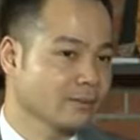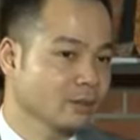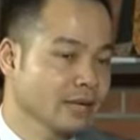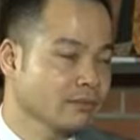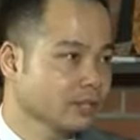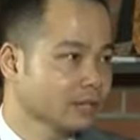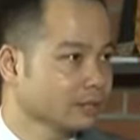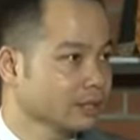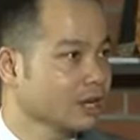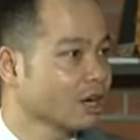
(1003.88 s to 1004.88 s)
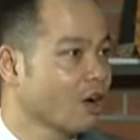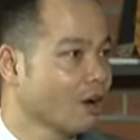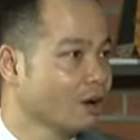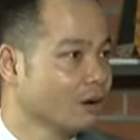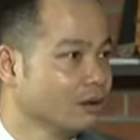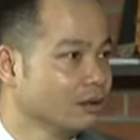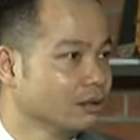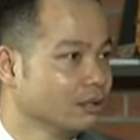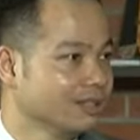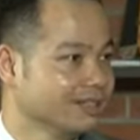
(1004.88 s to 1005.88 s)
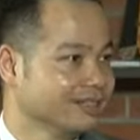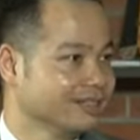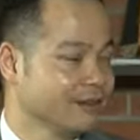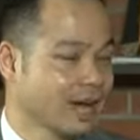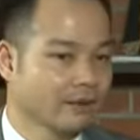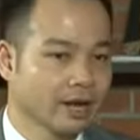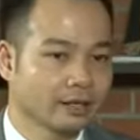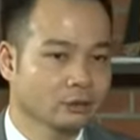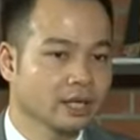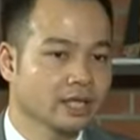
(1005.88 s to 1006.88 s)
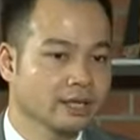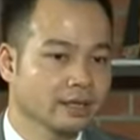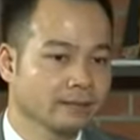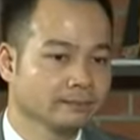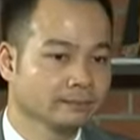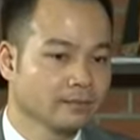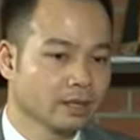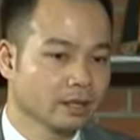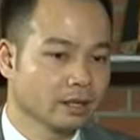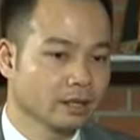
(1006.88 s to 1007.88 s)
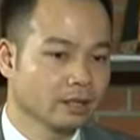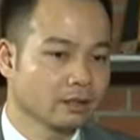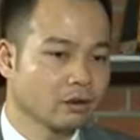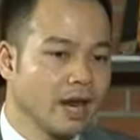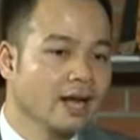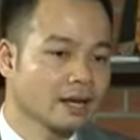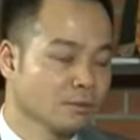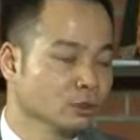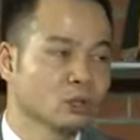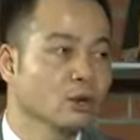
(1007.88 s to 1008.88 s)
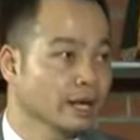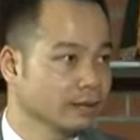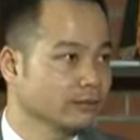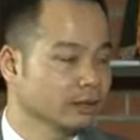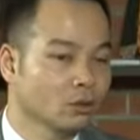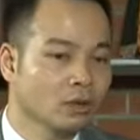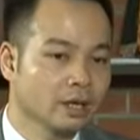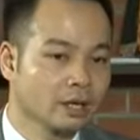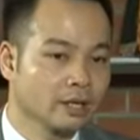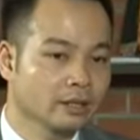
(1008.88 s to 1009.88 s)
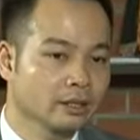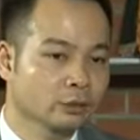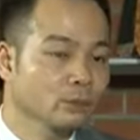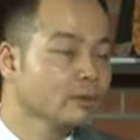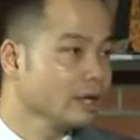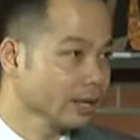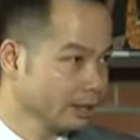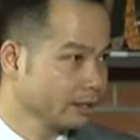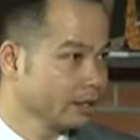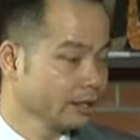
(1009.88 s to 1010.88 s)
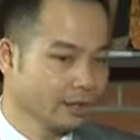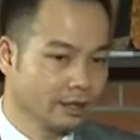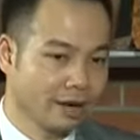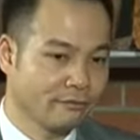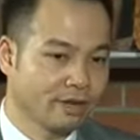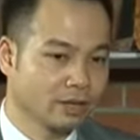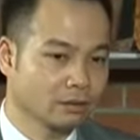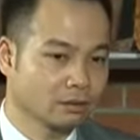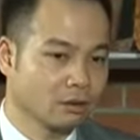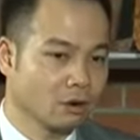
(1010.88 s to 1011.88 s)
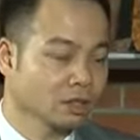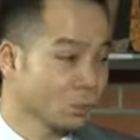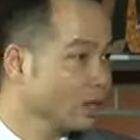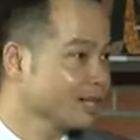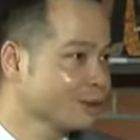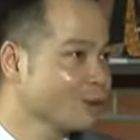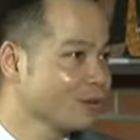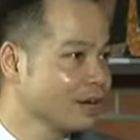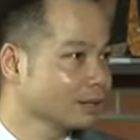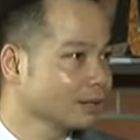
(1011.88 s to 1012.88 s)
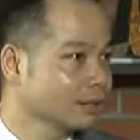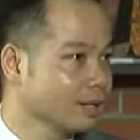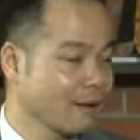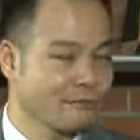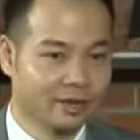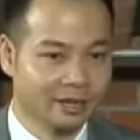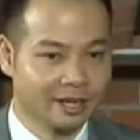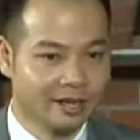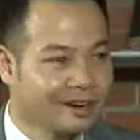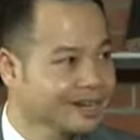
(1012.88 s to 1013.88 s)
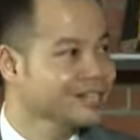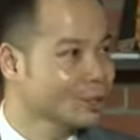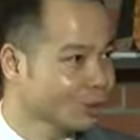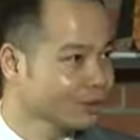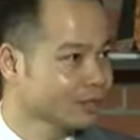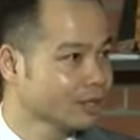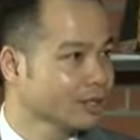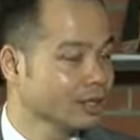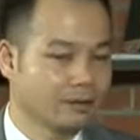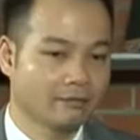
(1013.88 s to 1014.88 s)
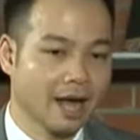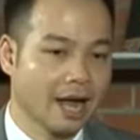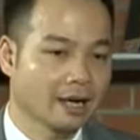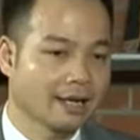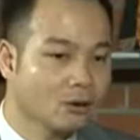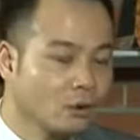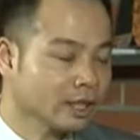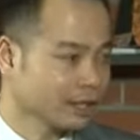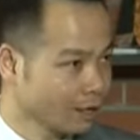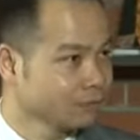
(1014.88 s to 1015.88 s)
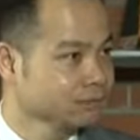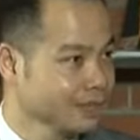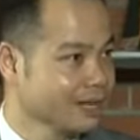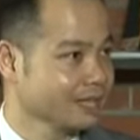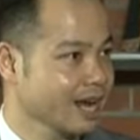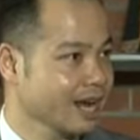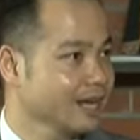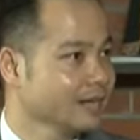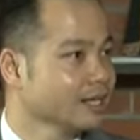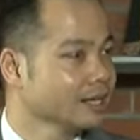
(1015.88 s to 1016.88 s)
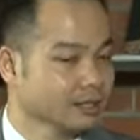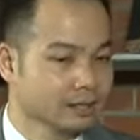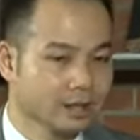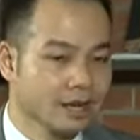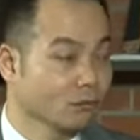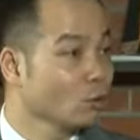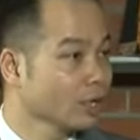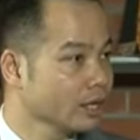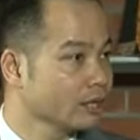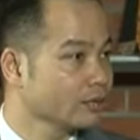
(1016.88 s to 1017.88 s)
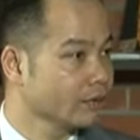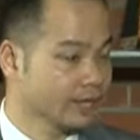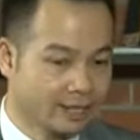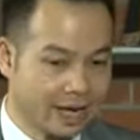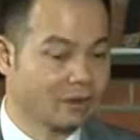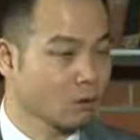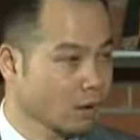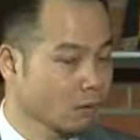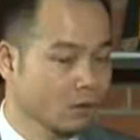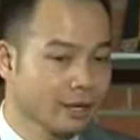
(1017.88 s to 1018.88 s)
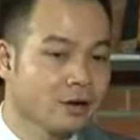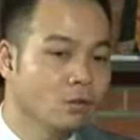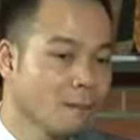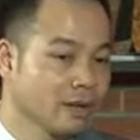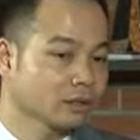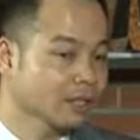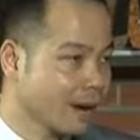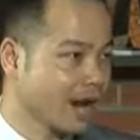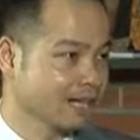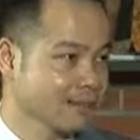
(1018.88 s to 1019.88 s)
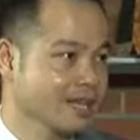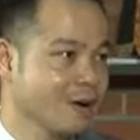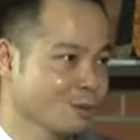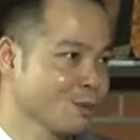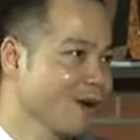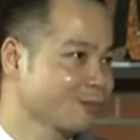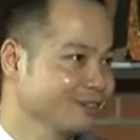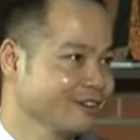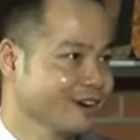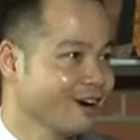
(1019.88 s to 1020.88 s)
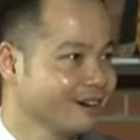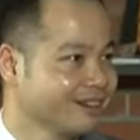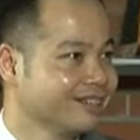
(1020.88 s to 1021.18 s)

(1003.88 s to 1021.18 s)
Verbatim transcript: định 100% thì rất là khó. Và tôi nghĩ rằng có lẽ là cần một sự quyết liệt, và tôi là cái tuýp người làm việc có sự quyết liệt trong công việc, làm việc đến nơi đến chốn, và nếu có thành công thì mình sẽ rất là vui và chia sẻ với cộng đồng, còn nếu mà mình có thất bại thì mình sẽ học được một bài học từ việc đó.